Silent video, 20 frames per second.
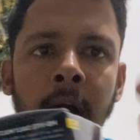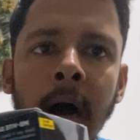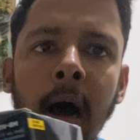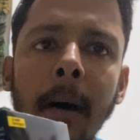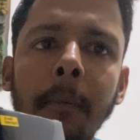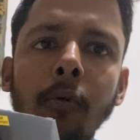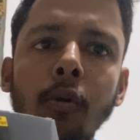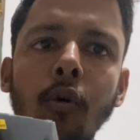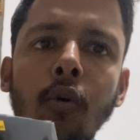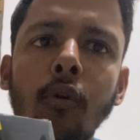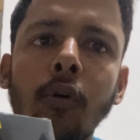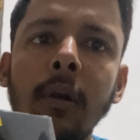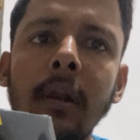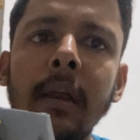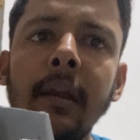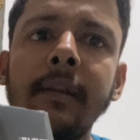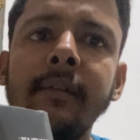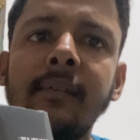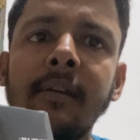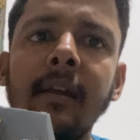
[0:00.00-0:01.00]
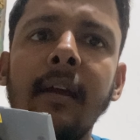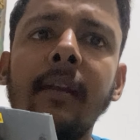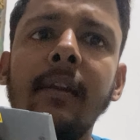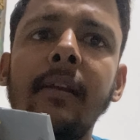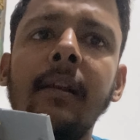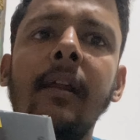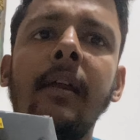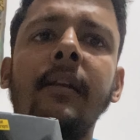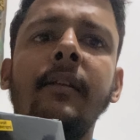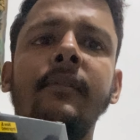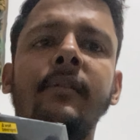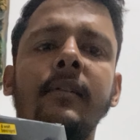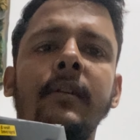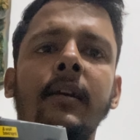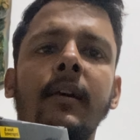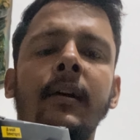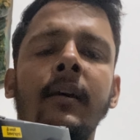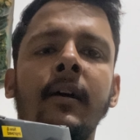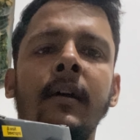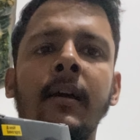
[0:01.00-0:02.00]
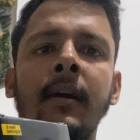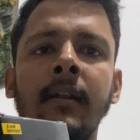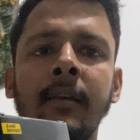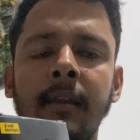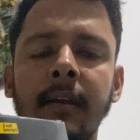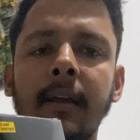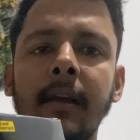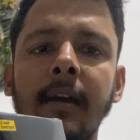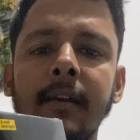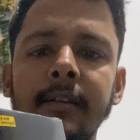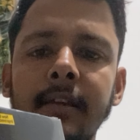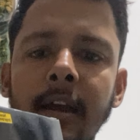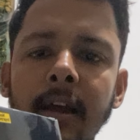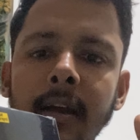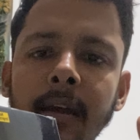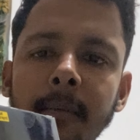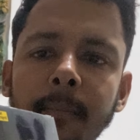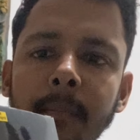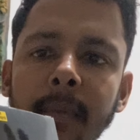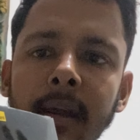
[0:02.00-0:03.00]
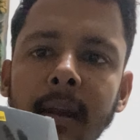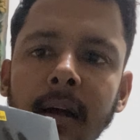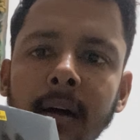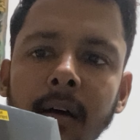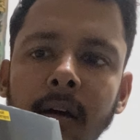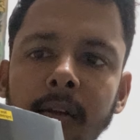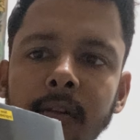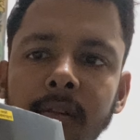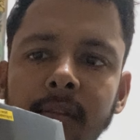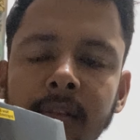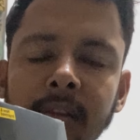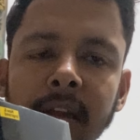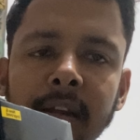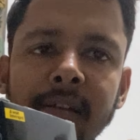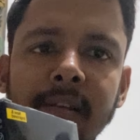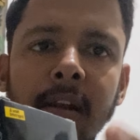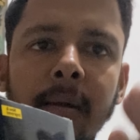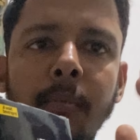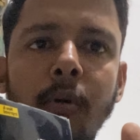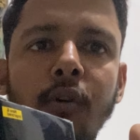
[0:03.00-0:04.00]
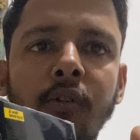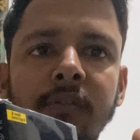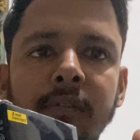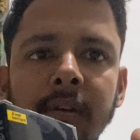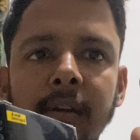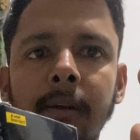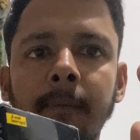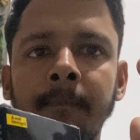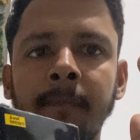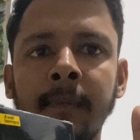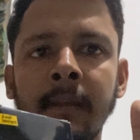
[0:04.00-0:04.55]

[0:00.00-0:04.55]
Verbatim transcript: आप लोगों को लेनी चाहिए नहीं लेनी चाहिए ठीक है ये मेरा तीसरा बॉक्स है